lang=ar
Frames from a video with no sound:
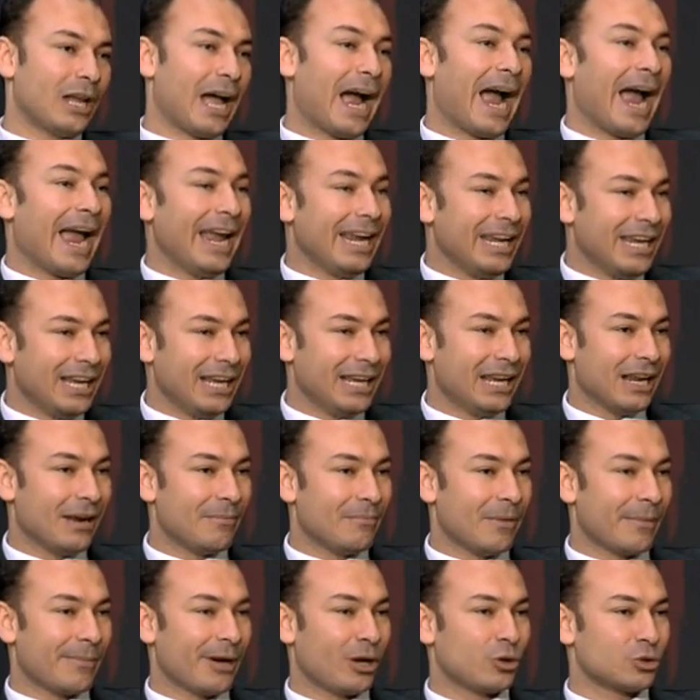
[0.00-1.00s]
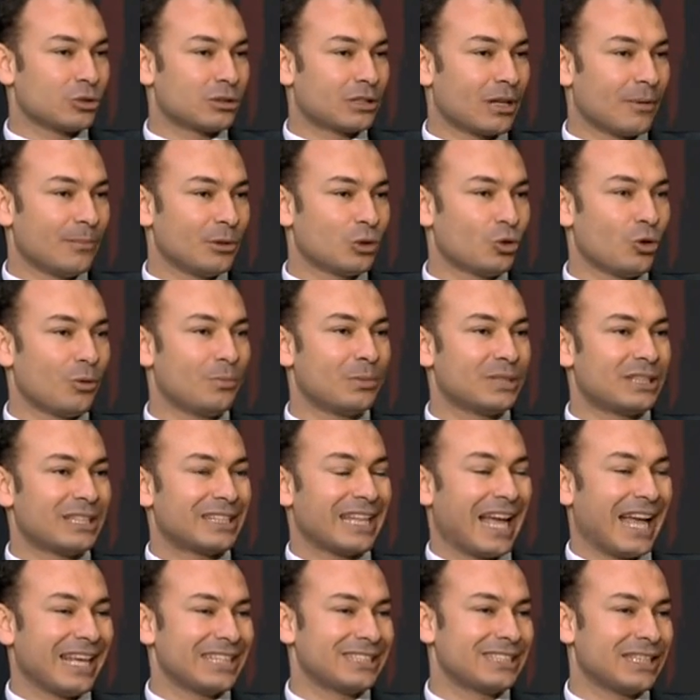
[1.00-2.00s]
حقيقي لما باخد ترامادول
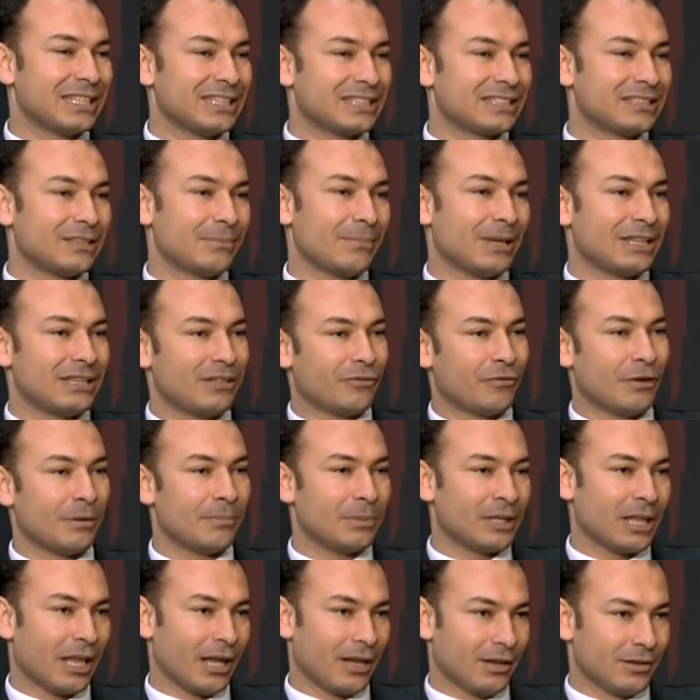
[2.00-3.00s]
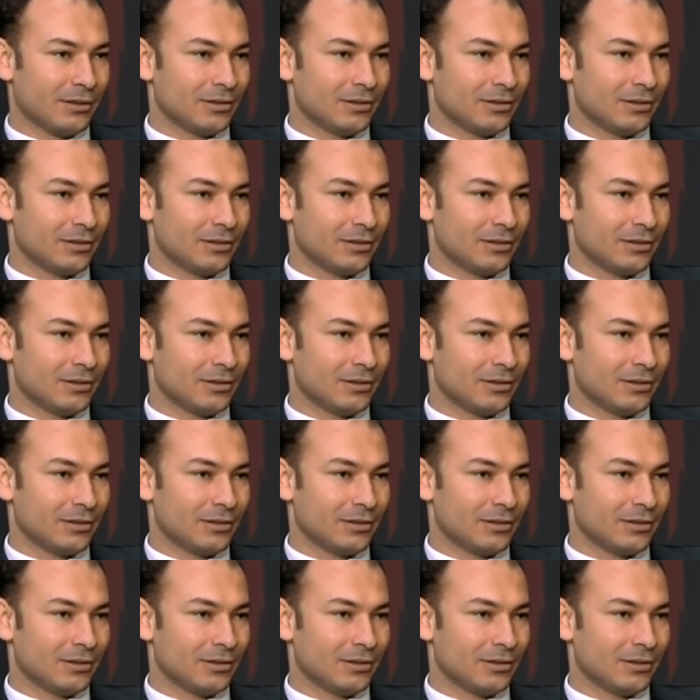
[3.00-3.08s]
بتتحسن السمات دي في البدايه